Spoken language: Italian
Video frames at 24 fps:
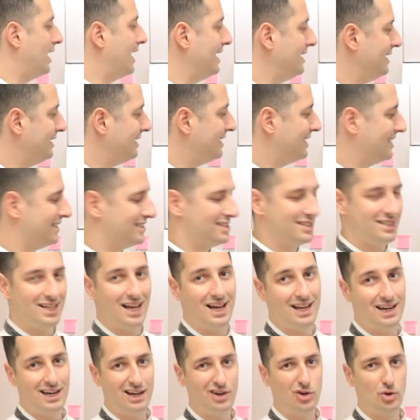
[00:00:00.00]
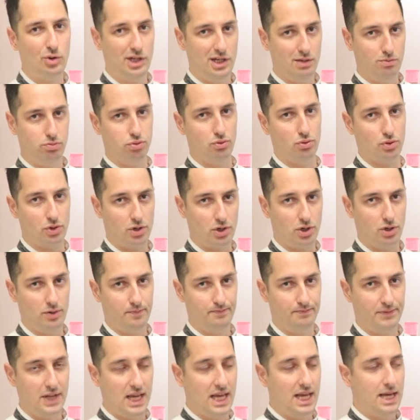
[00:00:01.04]
a incassare con il burro,
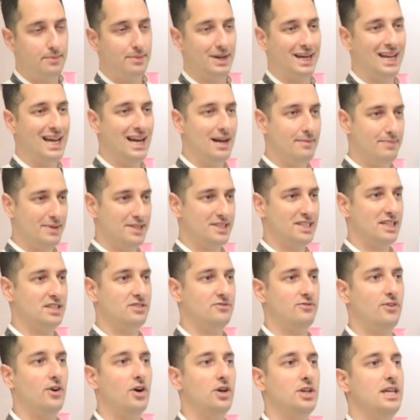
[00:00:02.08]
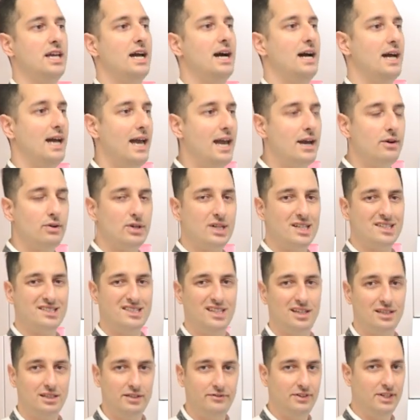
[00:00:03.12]
perché la pasta sfoglia è una
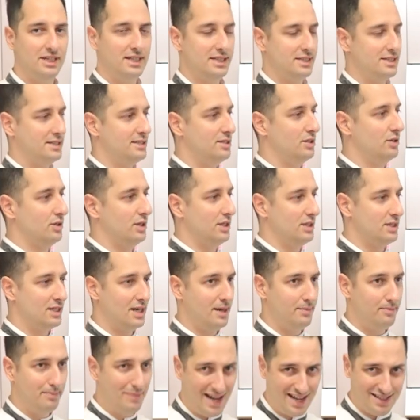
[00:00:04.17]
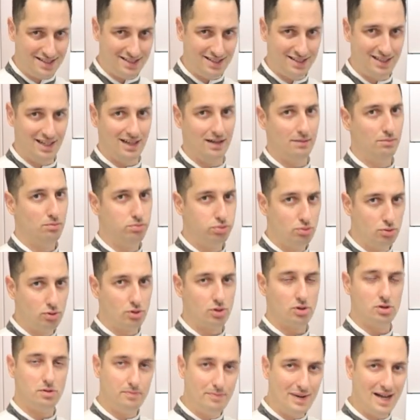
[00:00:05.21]
stratificazione tra pasta,
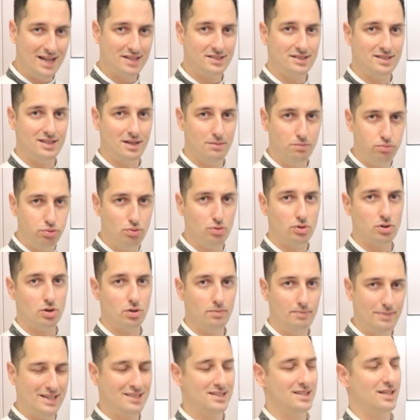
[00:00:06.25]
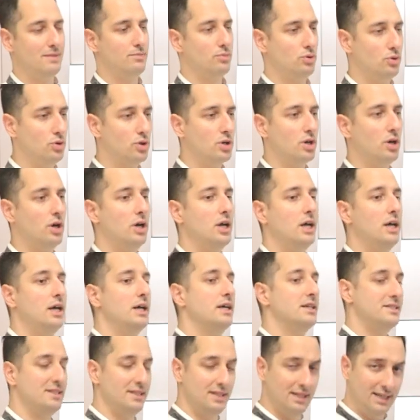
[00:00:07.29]
burro, pasta, burro, pasta, burro,
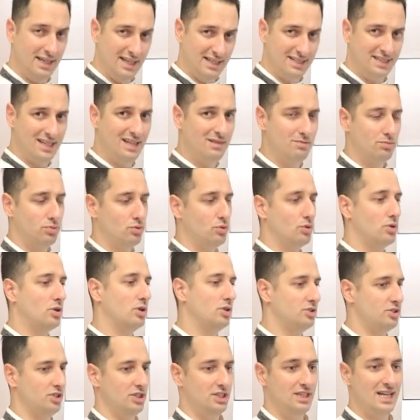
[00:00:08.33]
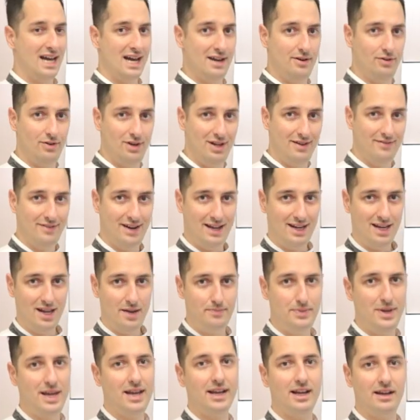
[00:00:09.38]
si incassa il burro, si danno le varie
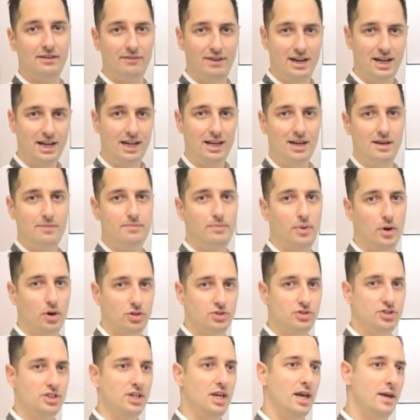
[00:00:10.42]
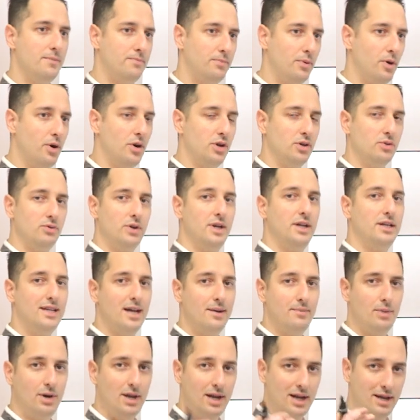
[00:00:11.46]
pieghe, vari riposi e poi quando
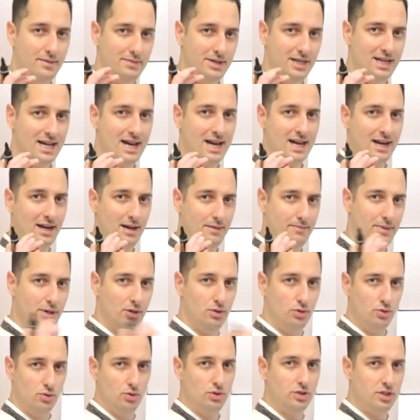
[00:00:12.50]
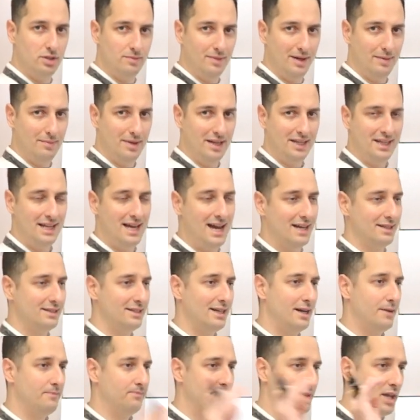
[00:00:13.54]
andiamo a laminarla per l'ultima
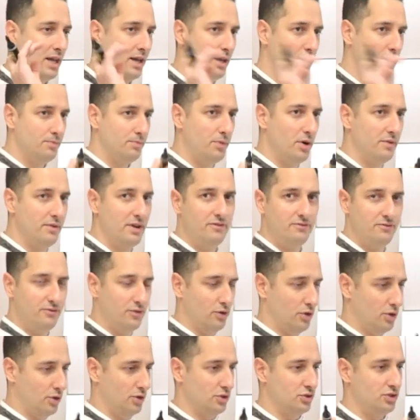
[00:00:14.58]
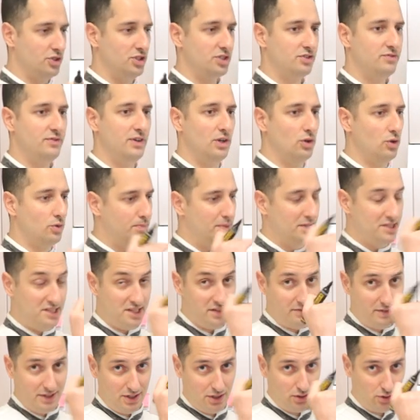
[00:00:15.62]
mandata poi va in forno, si sviluppa e
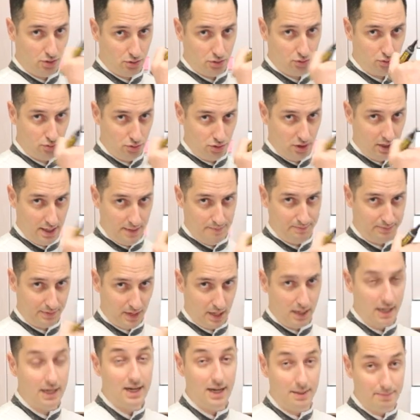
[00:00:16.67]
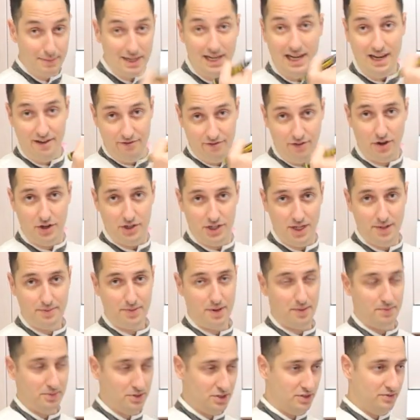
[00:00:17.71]
si vedono tutte la mille foglie
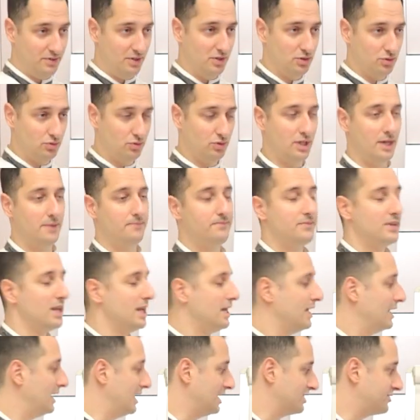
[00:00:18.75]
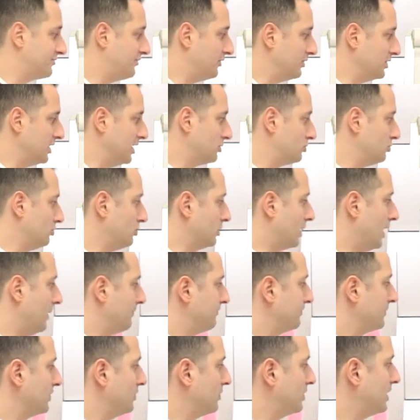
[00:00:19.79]
proprio, si vedono tutta la sfogliatura,
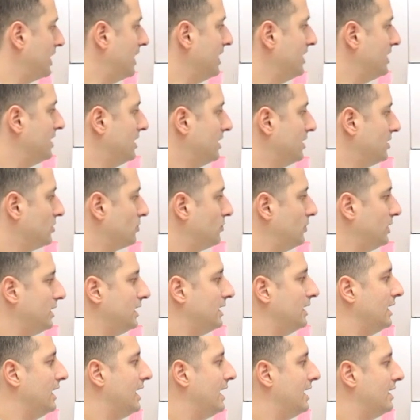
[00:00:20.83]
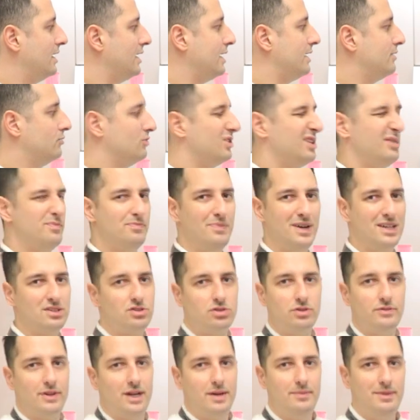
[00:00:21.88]
ok? Quindi è un
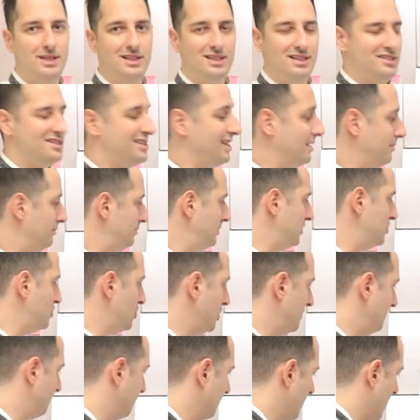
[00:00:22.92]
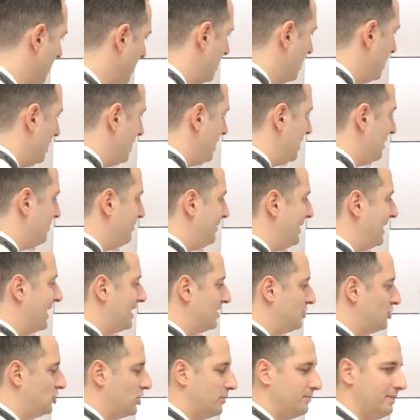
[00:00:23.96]
impasto veramente semplice. Il
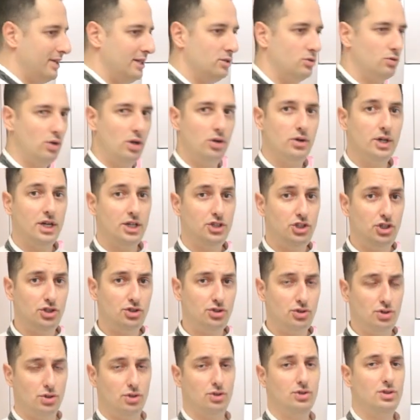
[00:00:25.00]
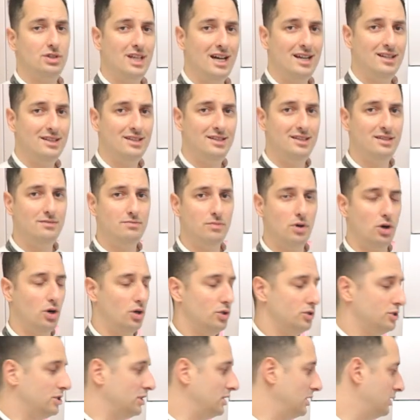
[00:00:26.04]
bilanciamento, allora ci sono tanti
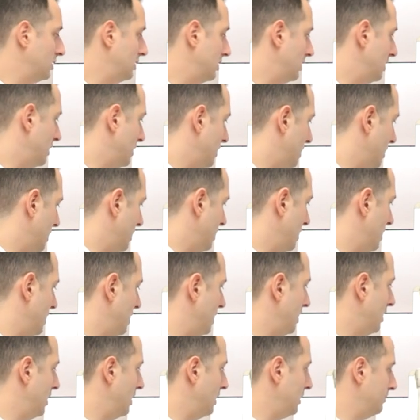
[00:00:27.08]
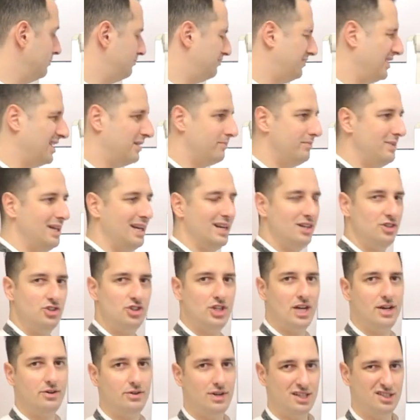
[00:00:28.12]
modi eh, per
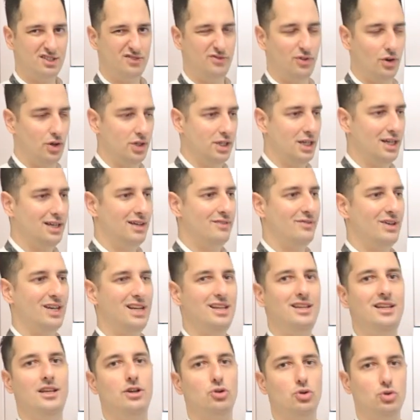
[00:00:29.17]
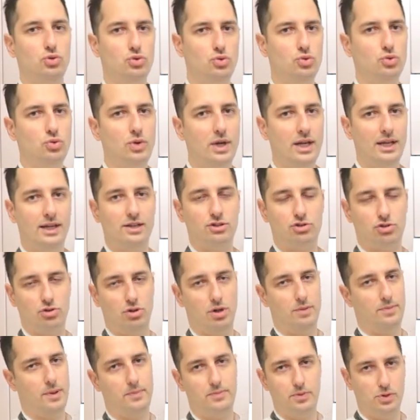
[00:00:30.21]
bilanciare una sfoglia, io ve ne dico due che
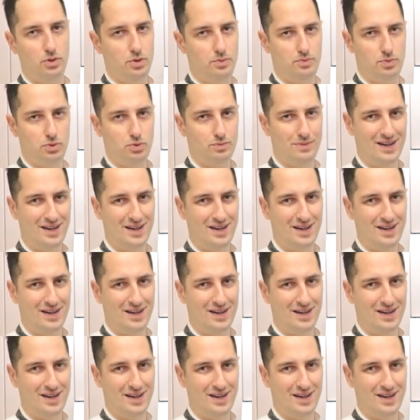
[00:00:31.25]
sono proprio i più